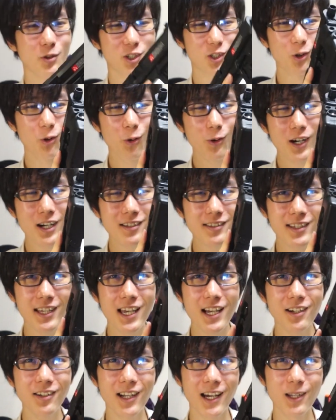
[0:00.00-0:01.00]
もう小学
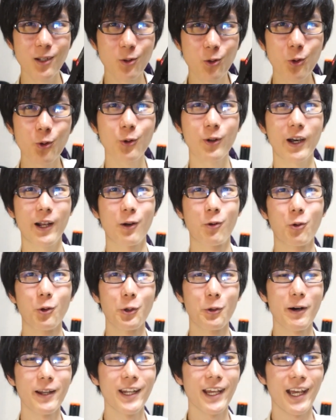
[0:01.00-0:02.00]
生ぐらいの頃からこ
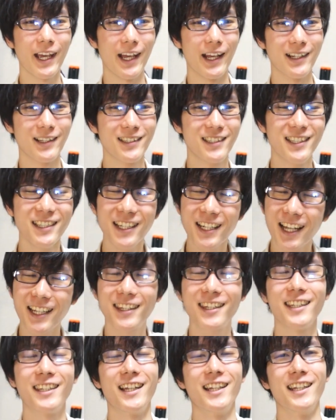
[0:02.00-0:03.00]
れはね、気になっ
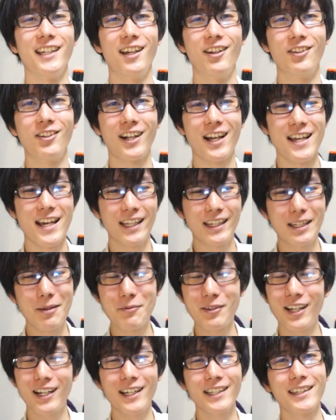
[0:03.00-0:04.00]
てたんだよ。ていうかやって
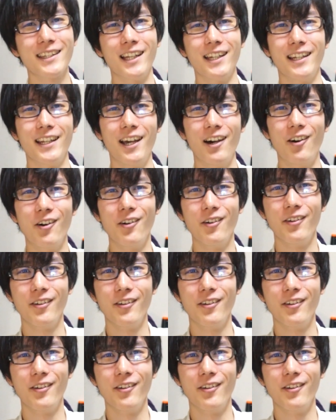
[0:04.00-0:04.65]
みたかったんだよ。